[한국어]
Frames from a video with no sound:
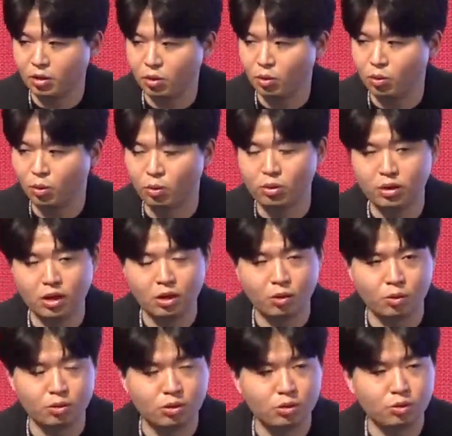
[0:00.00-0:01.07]
그리고 돈을
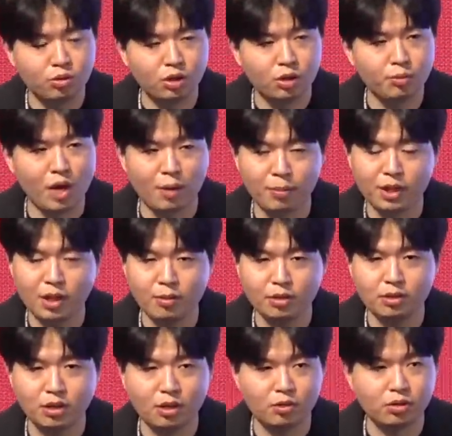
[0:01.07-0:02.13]
내고 쓸 수 있는 뭐 에피데믹
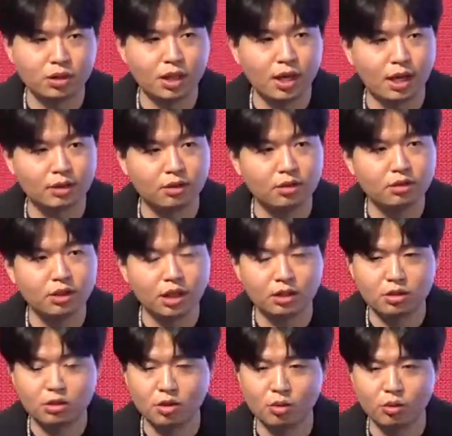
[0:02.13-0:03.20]
사운드나 아트리스트
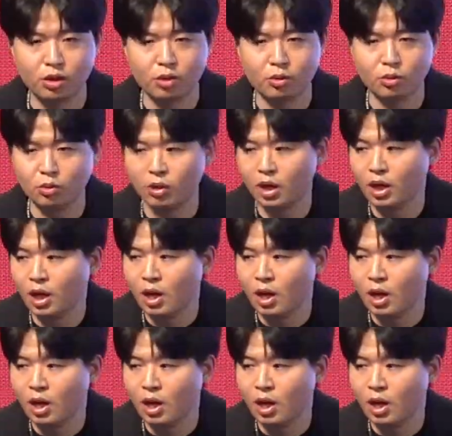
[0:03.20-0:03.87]
같은 경우에도